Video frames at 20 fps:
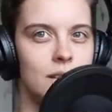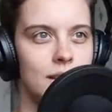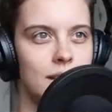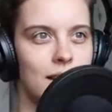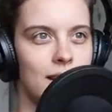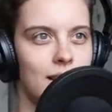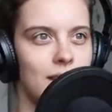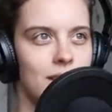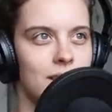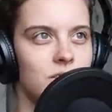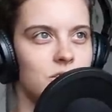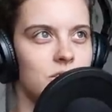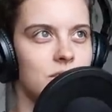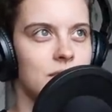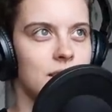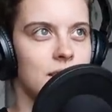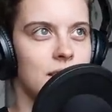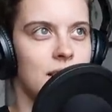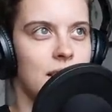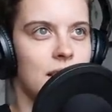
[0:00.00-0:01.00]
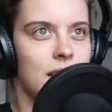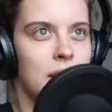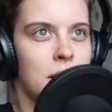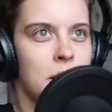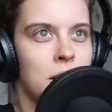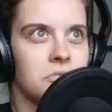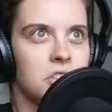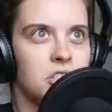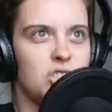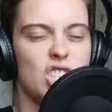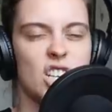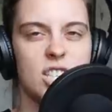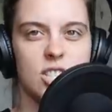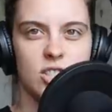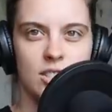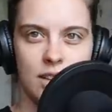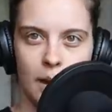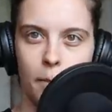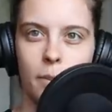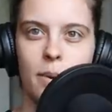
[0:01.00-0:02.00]
na jakieś takie
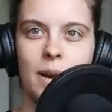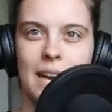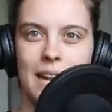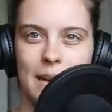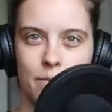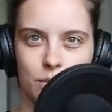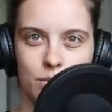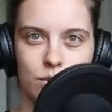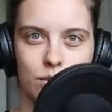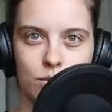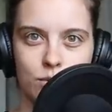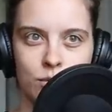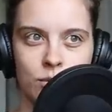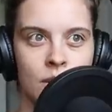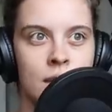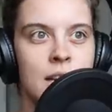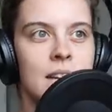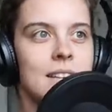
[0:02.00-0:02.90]
rzeczy dla plepsu.